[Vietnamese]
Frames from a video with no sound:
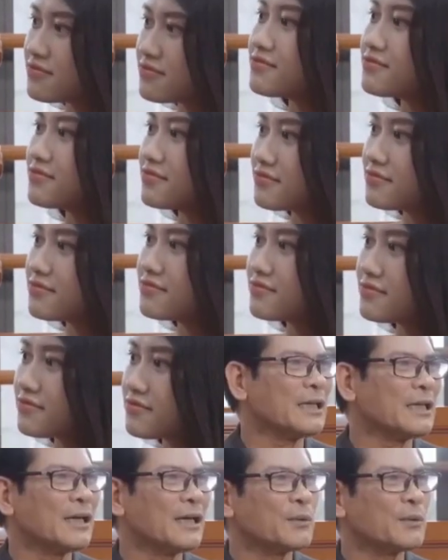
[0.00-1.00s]
hoành hành
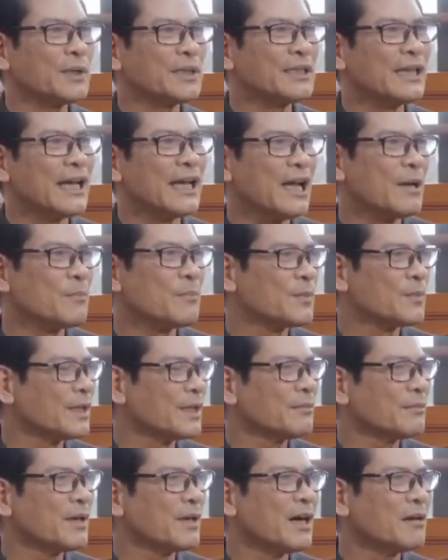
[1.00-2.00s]
như là huyết áp
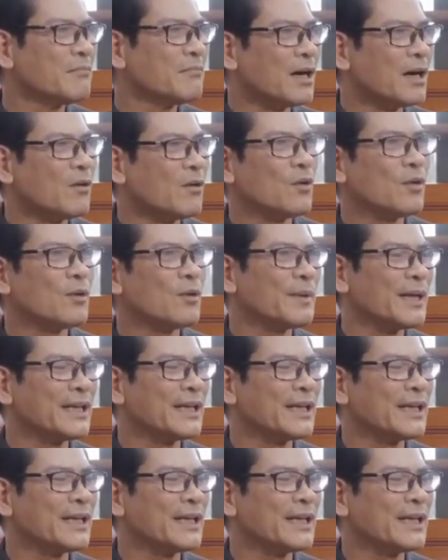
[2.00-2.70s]
này, mỡ máu,